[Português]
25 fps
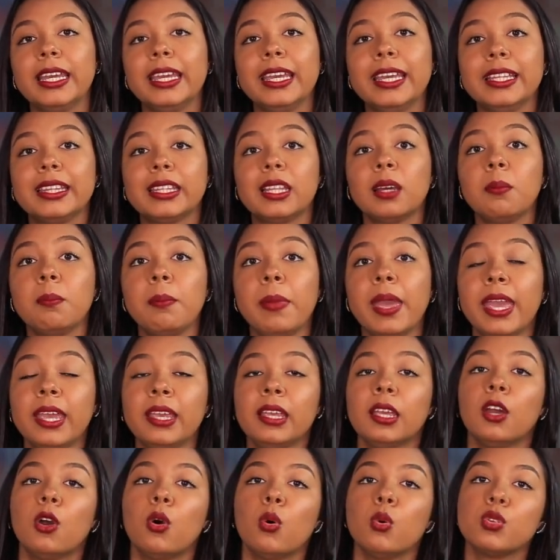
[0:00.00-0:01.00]
e
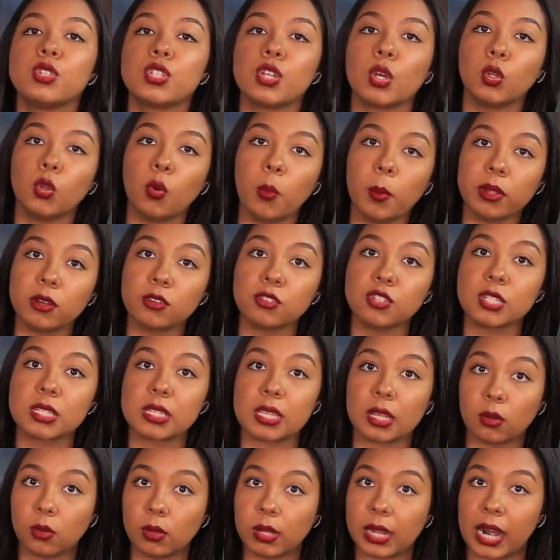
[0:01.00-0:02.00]
também o seu número de
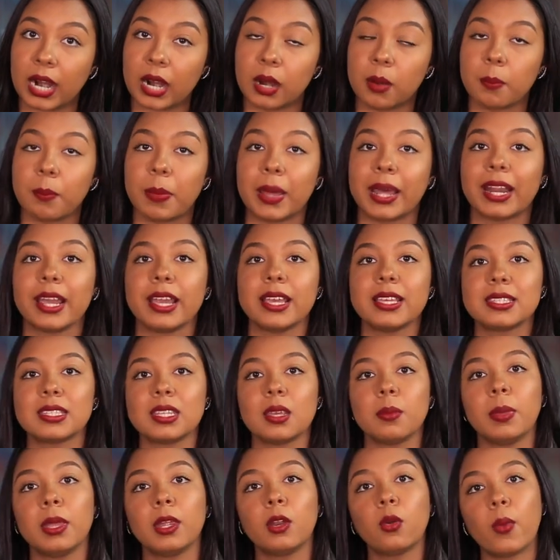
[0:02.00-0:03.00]
celular para
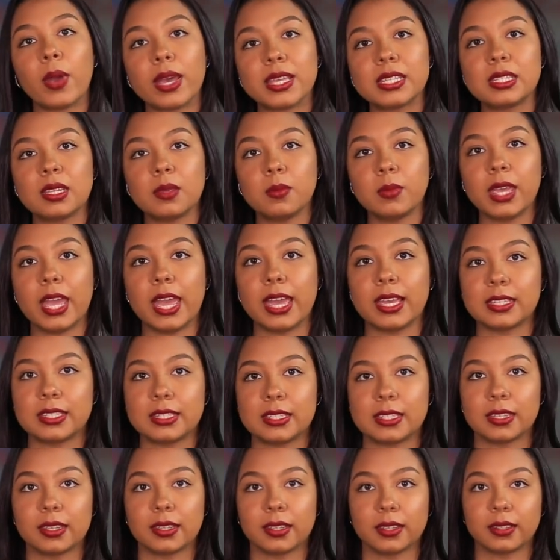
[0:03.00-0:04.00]
receber um
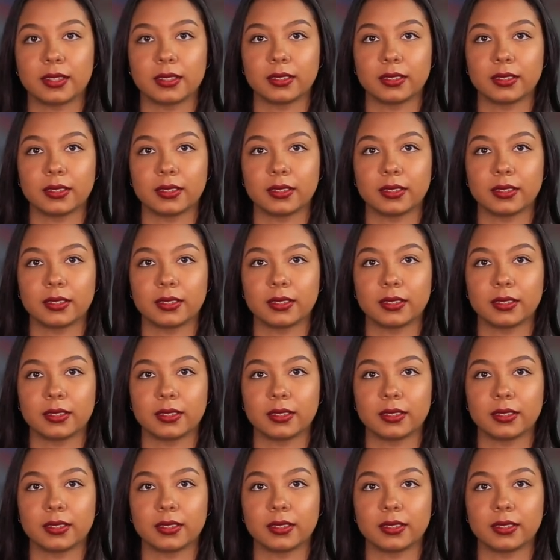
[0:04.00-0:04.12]
SMS.